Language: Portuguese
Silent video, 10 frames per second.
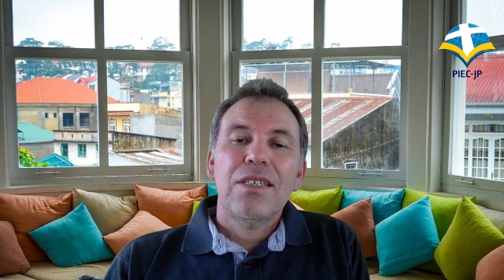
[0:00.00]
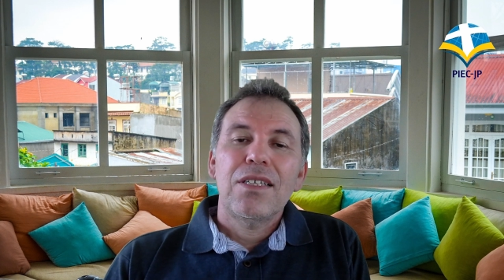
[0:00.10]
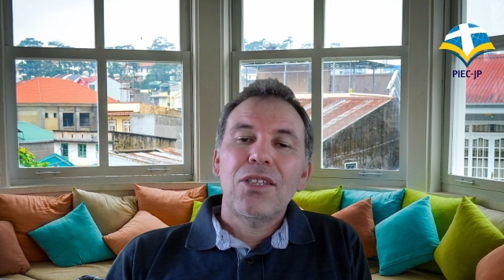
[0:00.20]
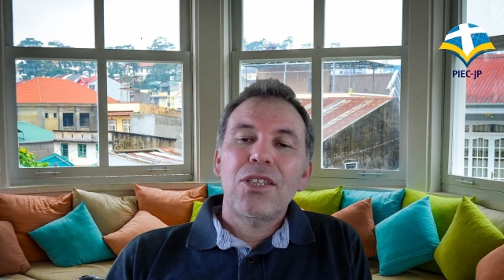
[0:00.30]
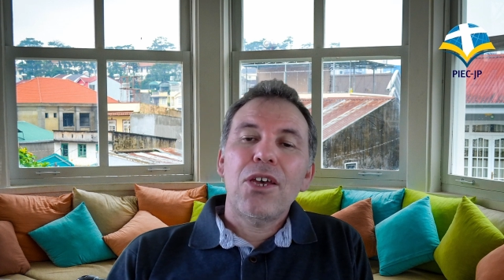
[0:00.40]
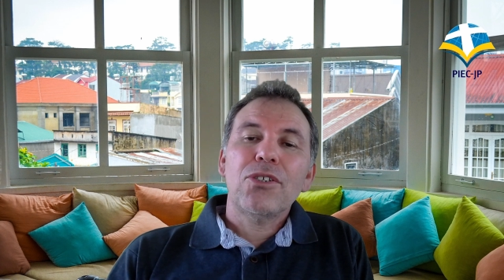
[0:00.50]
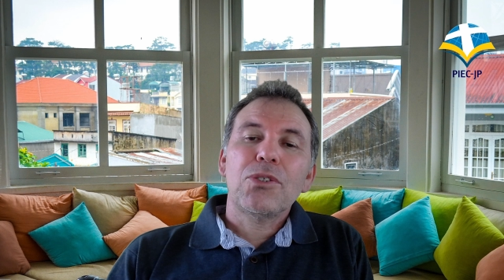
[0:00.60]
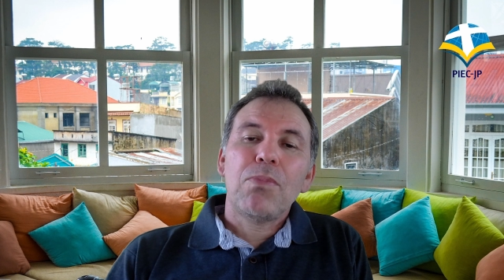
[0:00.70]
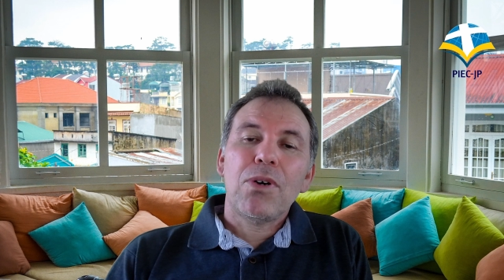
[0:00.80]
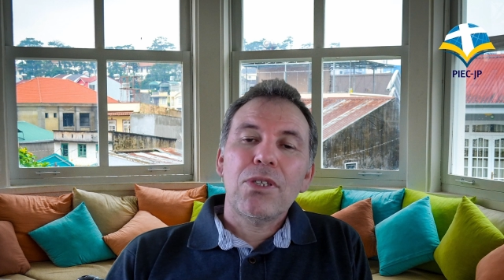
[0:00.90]
Deus
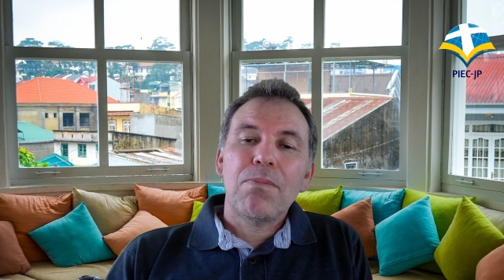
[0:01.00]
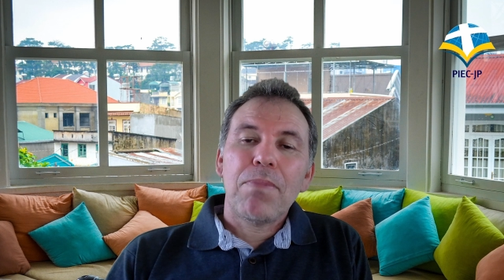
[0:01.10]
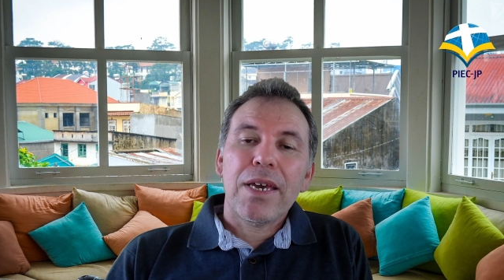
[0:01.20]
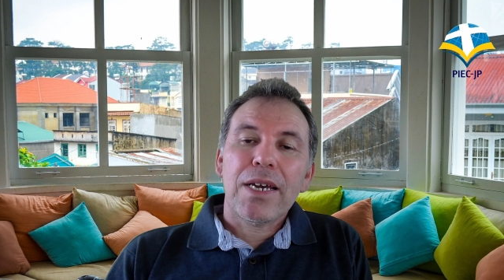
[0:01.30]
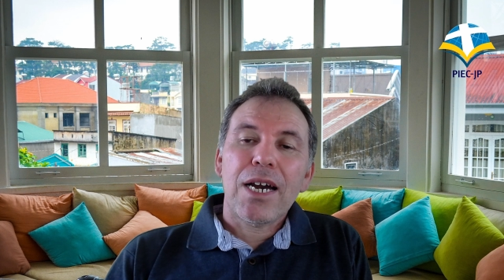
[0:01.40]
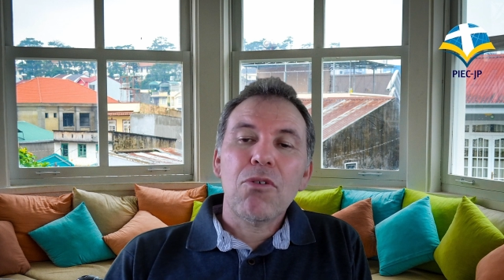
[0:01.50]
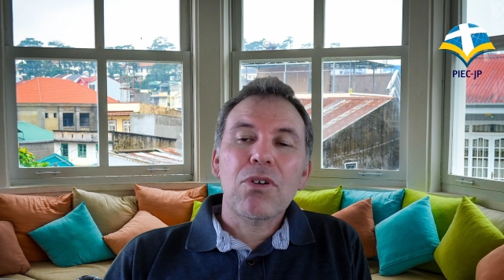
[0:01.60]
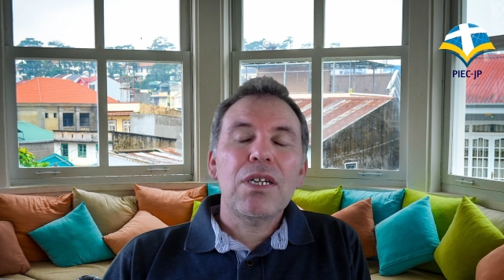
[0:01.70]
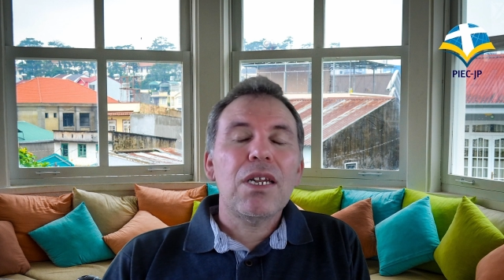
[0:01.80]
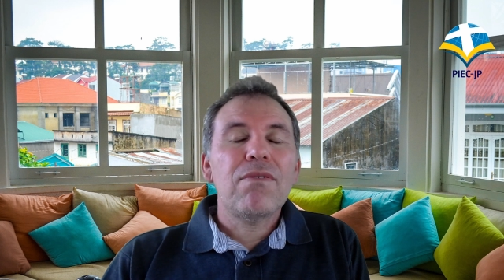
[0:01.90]
pode pegar o
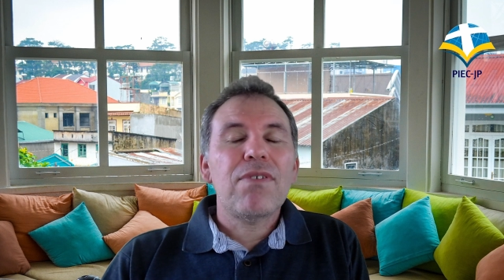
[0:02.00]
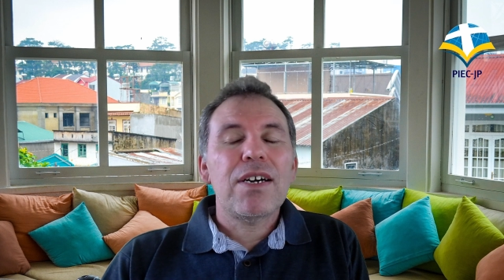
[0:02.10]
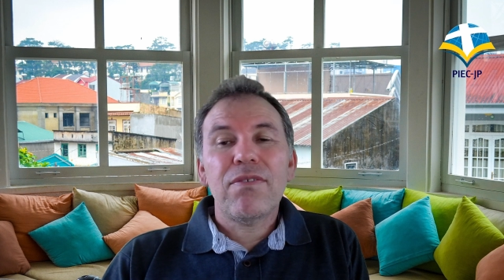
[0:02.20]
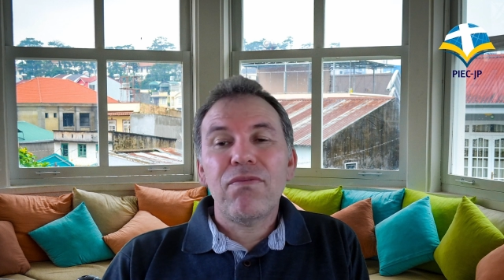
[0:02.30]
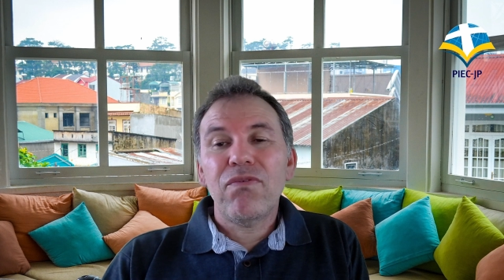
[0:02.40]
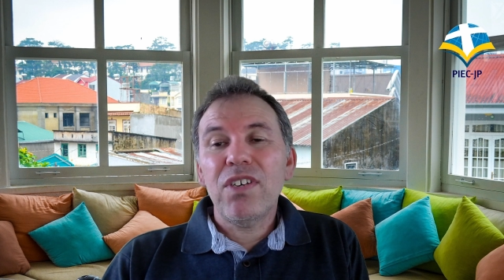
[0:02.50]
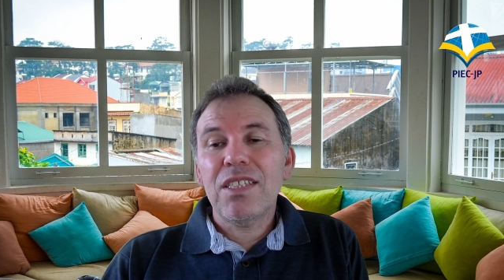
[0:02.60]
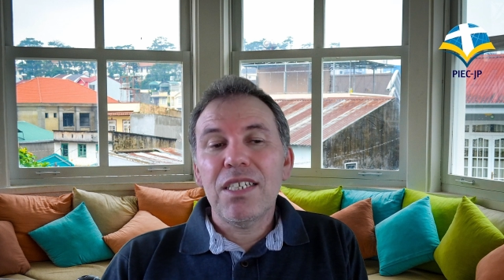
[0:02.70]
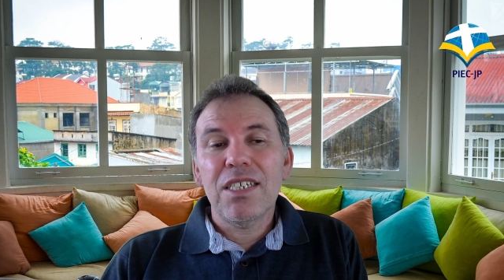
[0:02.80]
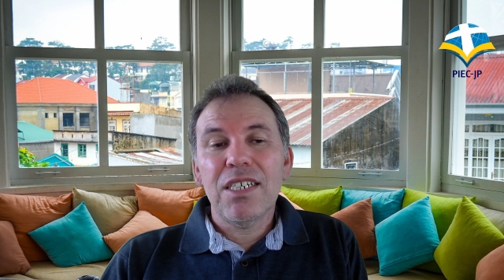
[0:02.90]
que levaria
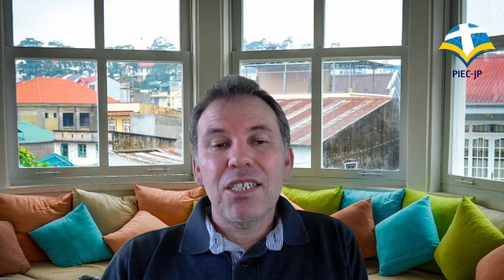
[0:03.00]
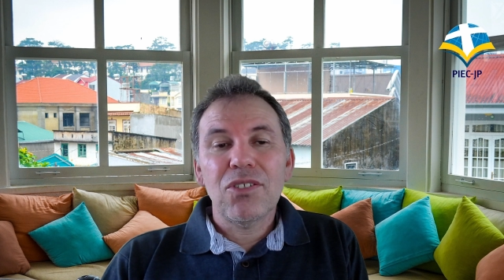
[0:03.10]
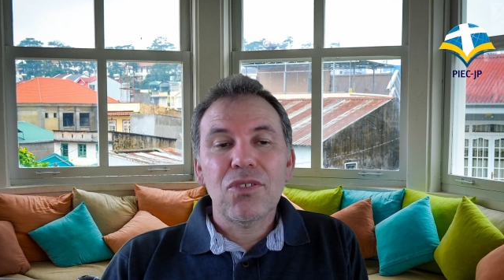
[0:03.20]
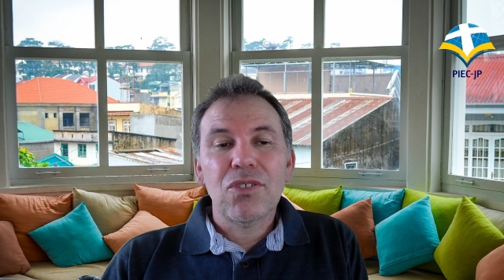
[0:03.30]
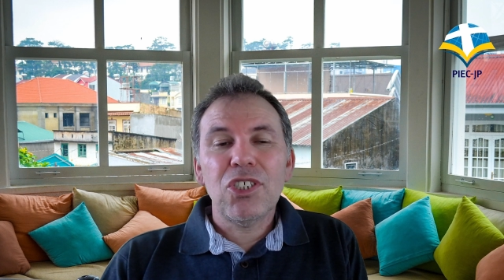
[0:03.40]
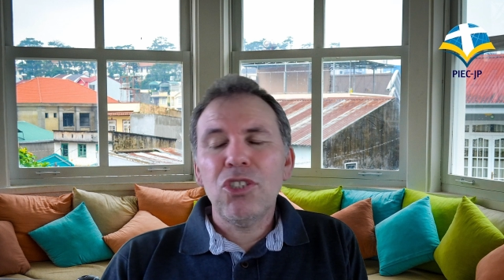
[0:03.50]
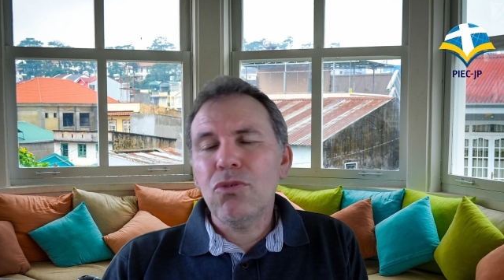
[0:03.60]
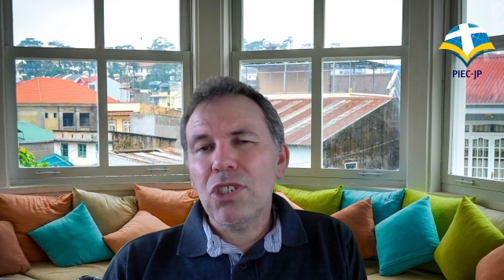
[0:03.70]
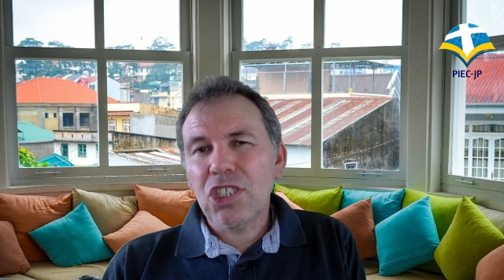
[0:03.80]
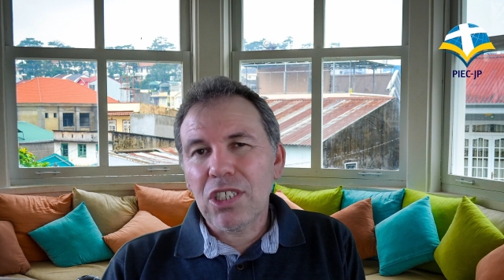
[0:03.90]
20 anos e,
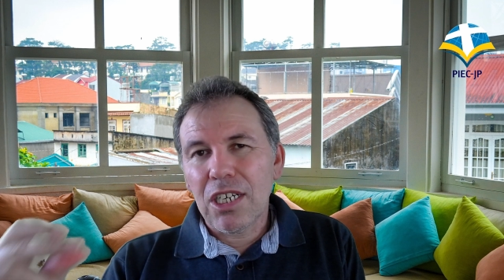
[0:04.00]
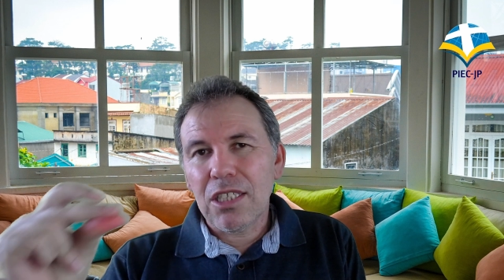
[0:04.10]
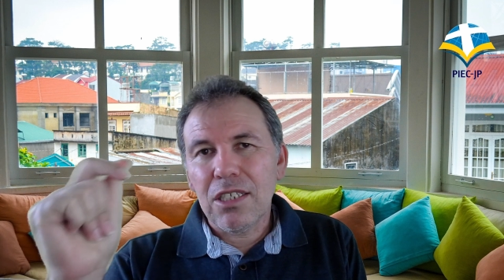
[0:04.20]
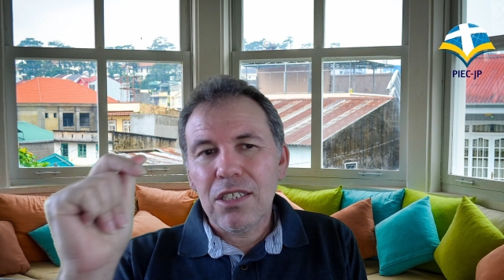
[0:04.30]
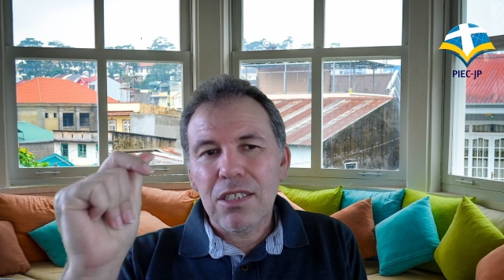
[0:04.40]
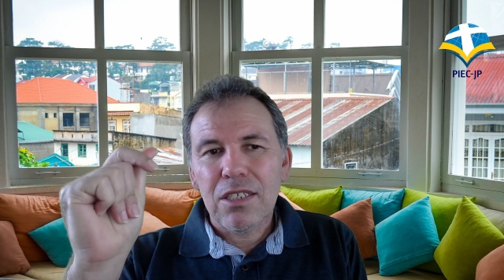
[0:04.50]
no instante,